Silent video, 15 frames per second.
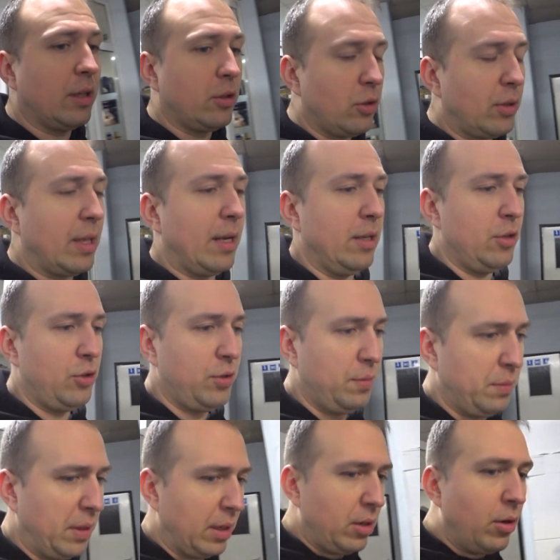tak totalnie
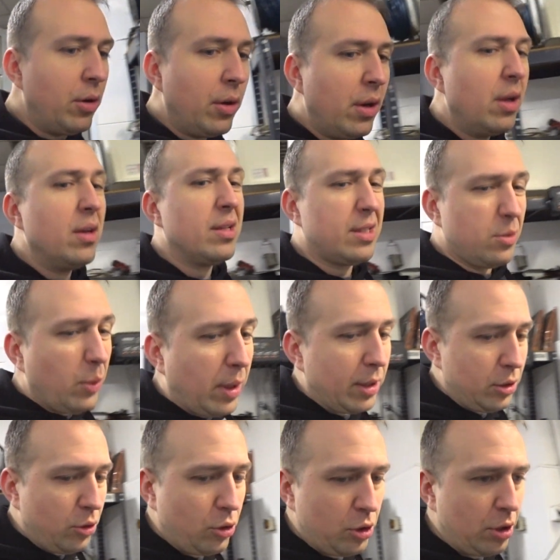zimnego,
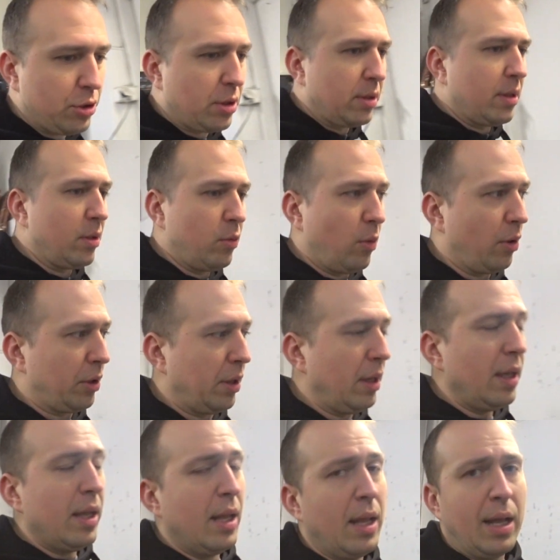słychać troszeczkę te tłoki,
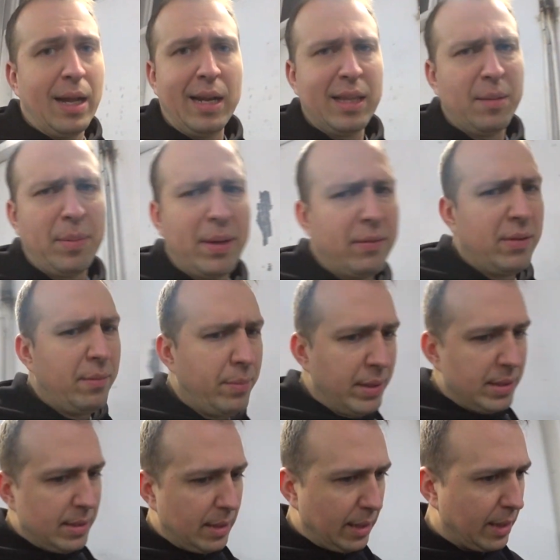ale naprawdę
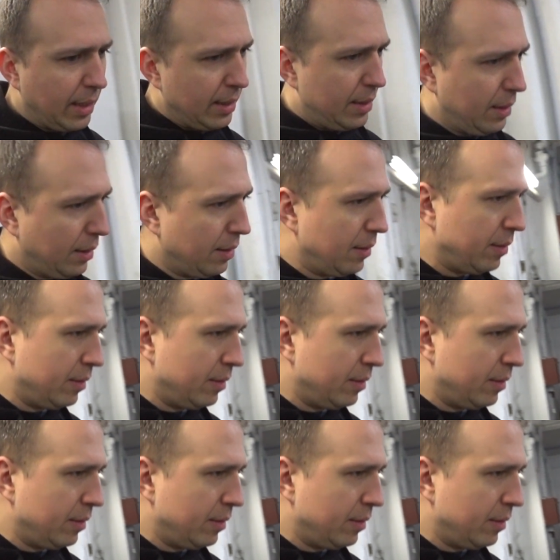bez tragedii.